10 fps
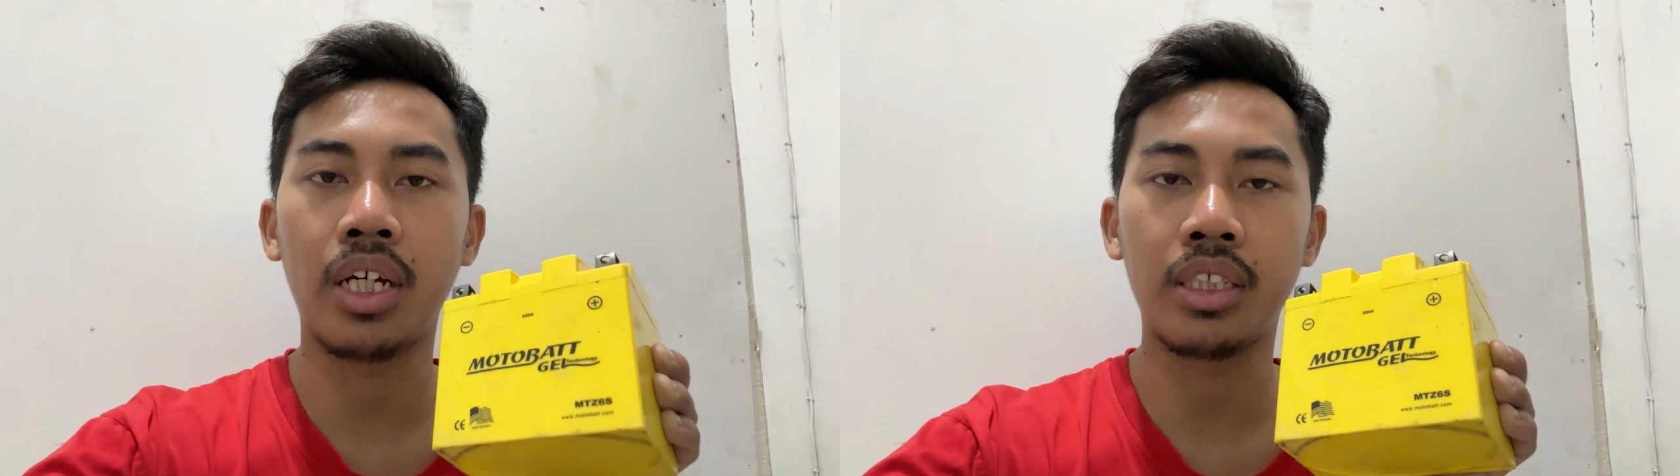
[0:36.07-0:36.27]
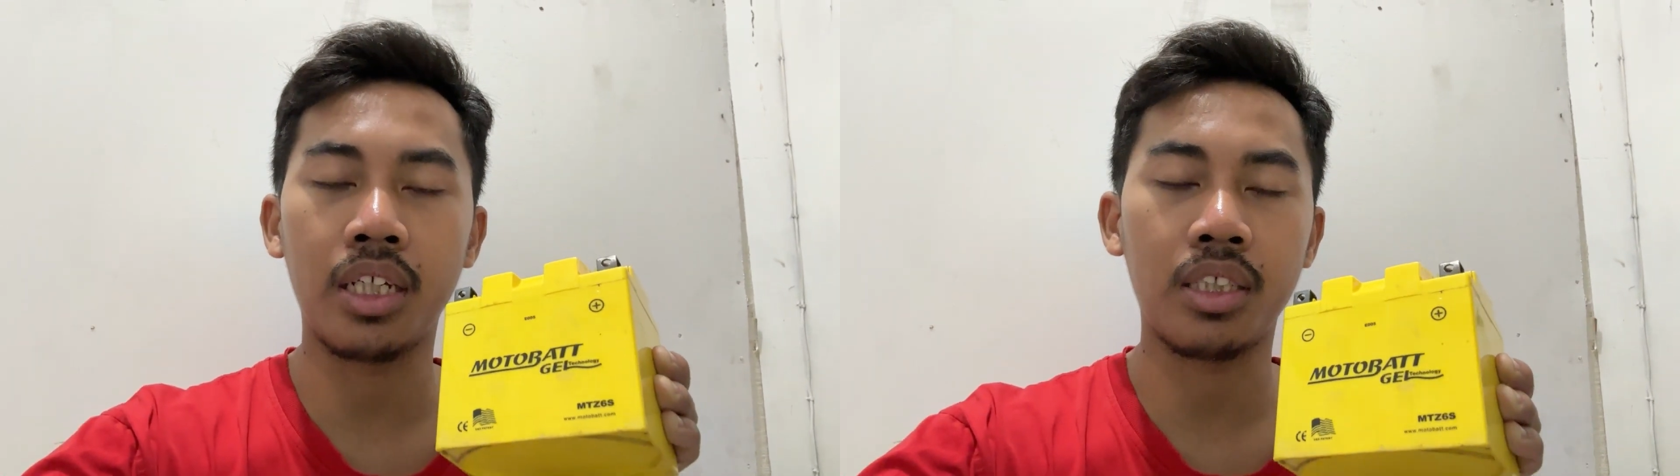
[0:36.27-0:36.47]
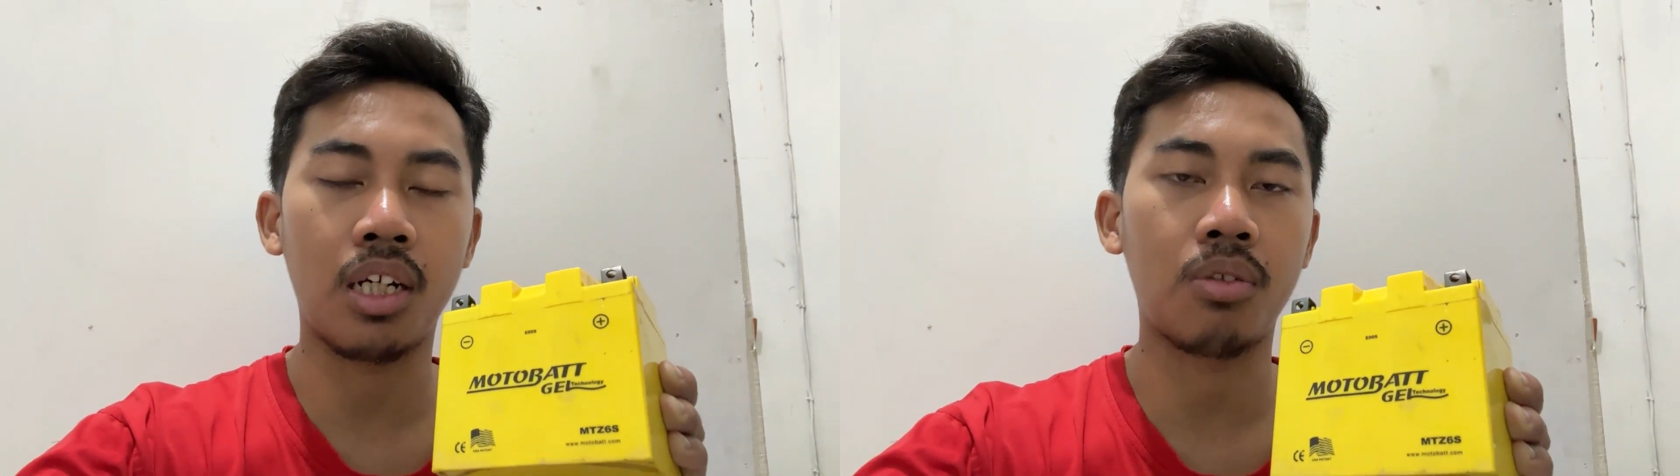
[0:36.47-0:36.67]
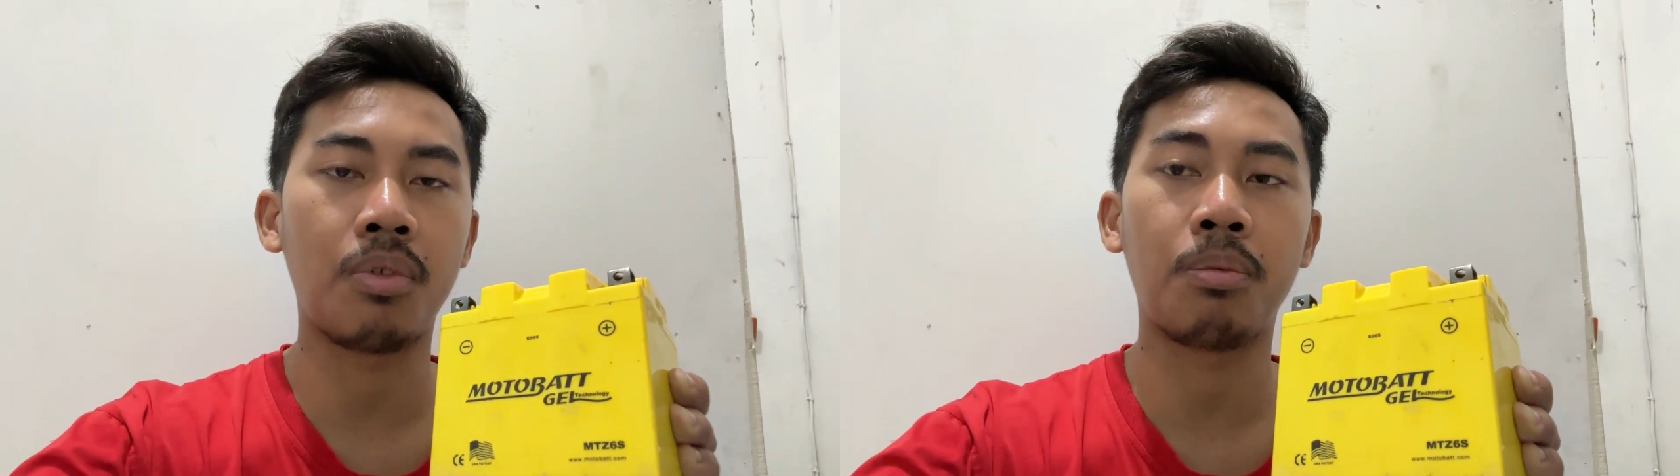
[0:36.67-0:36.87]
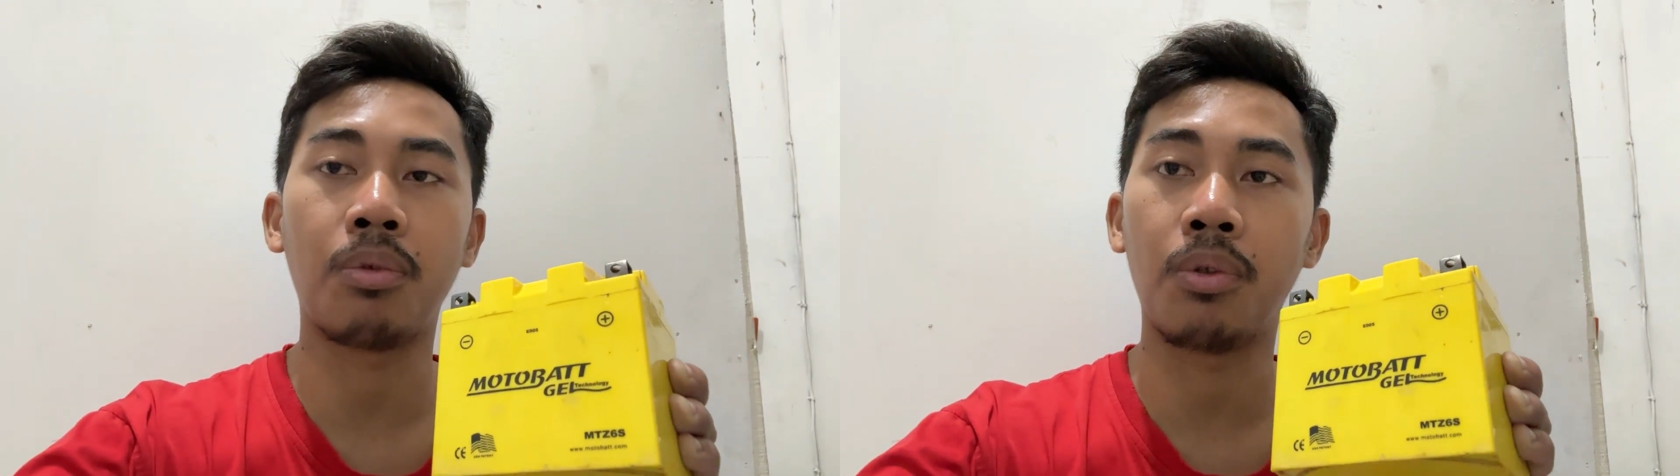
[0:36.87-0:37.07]
GSX
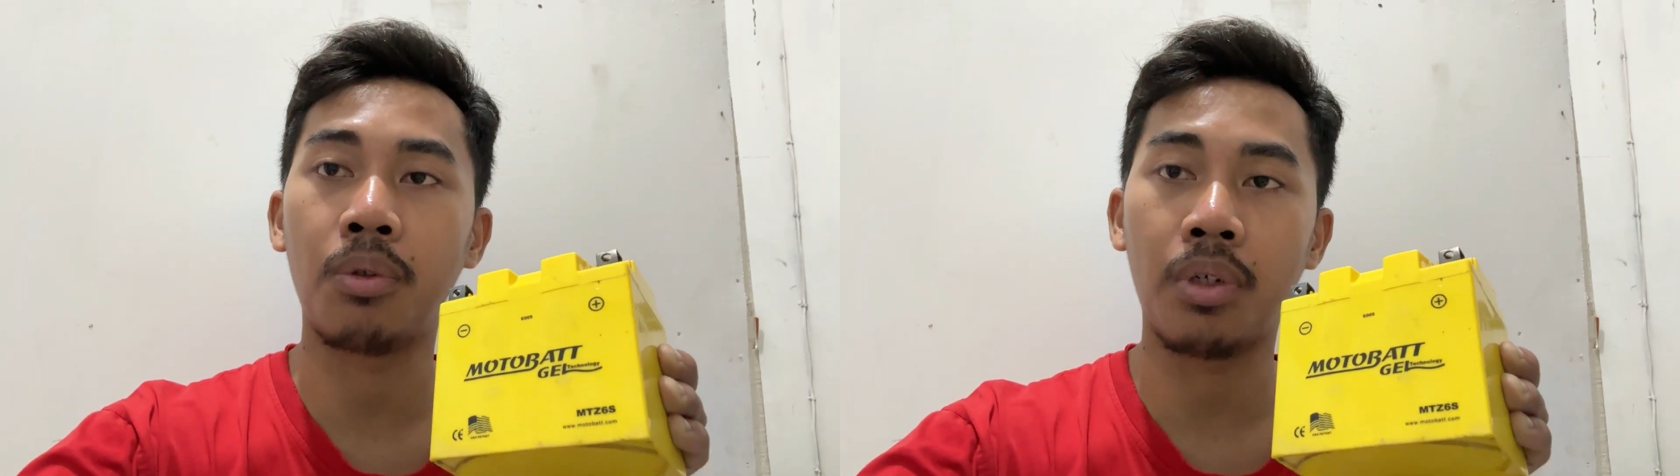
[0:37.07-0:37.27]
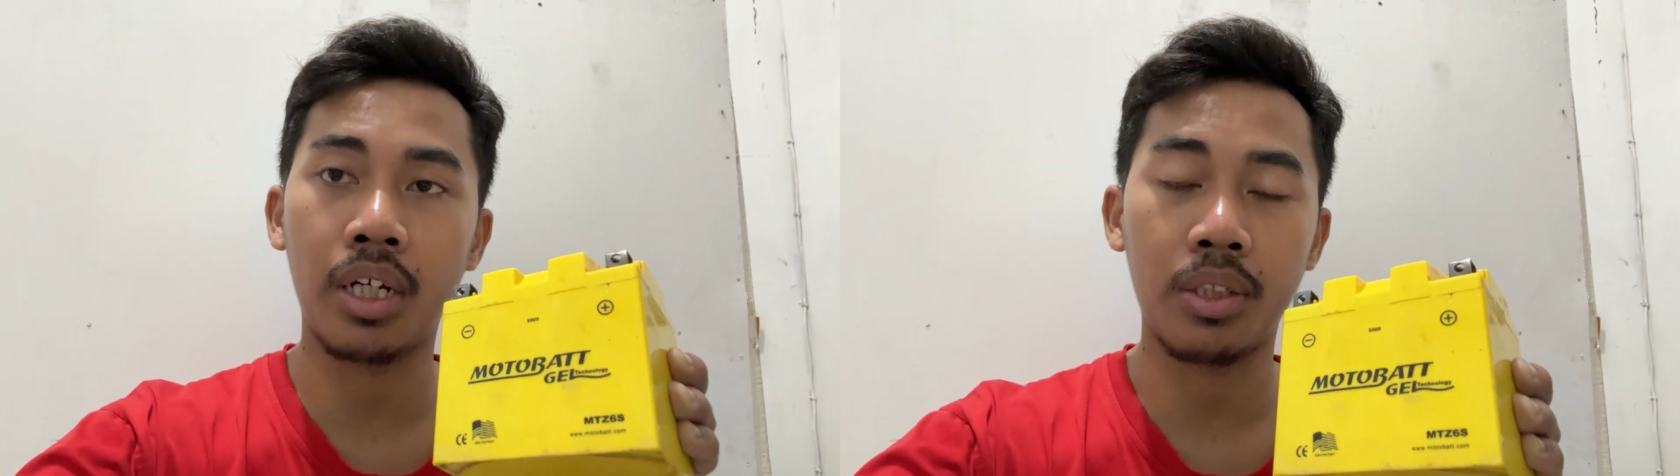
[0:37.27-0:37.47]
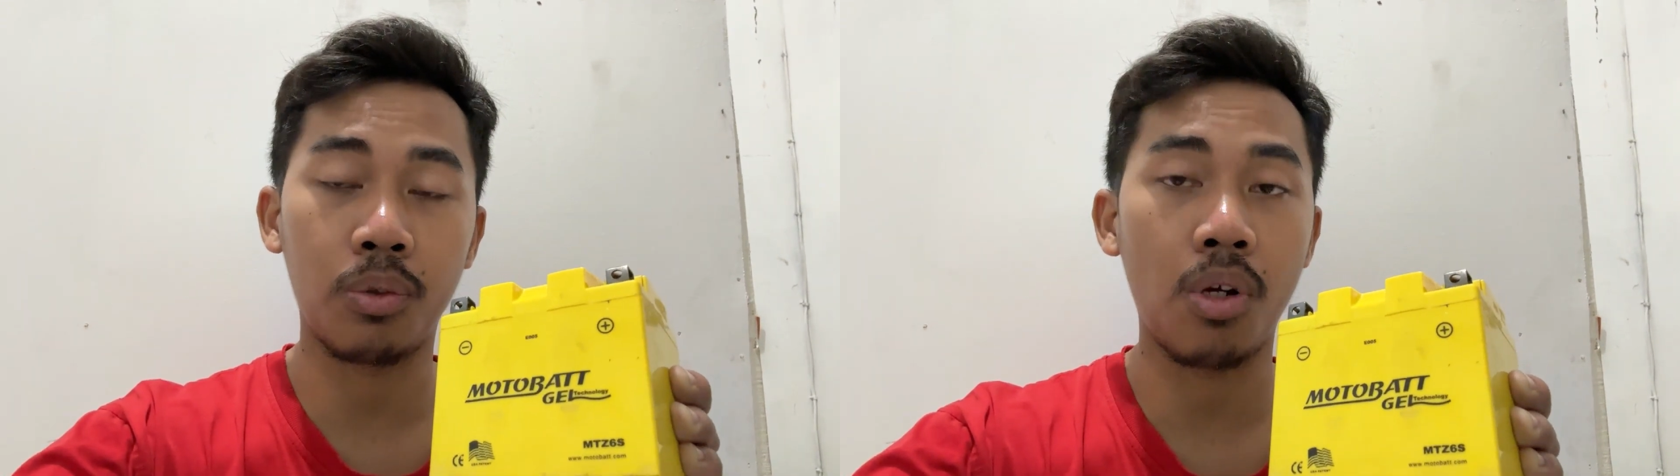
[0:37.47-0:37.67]
150R